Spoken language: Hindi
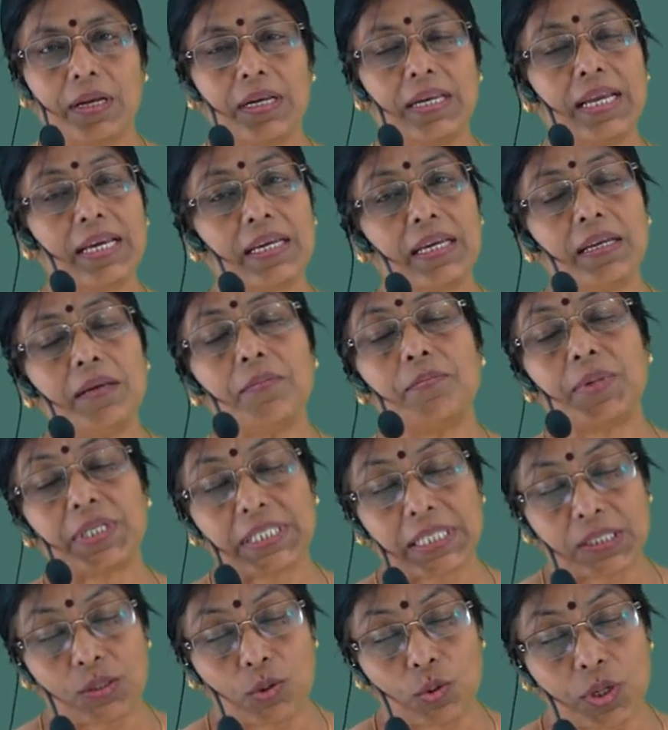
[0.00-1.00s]
लेकिन
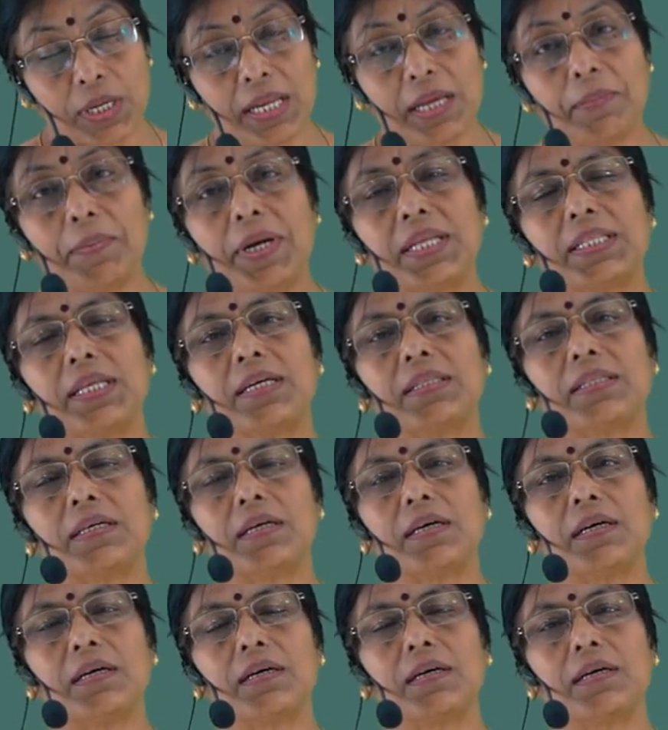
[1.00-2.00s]
बचत हो ही नहीं पाता
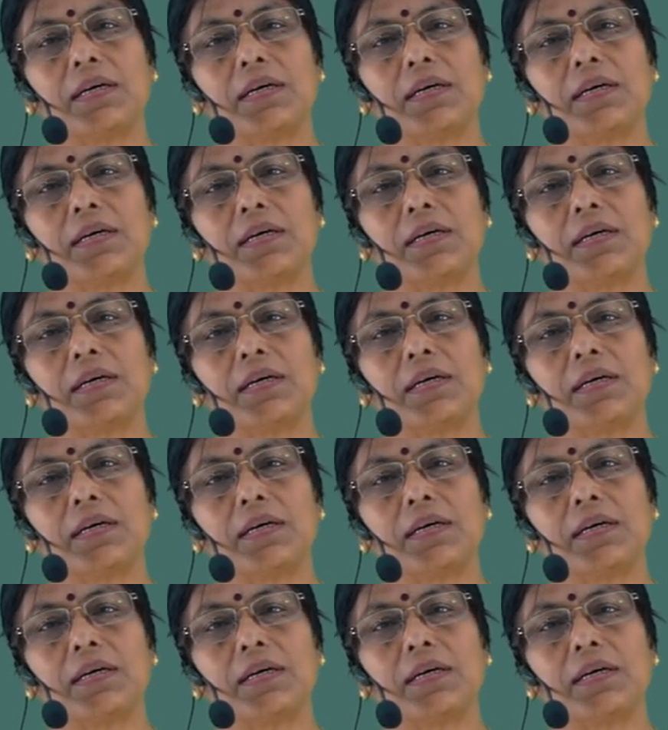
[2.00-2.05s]
था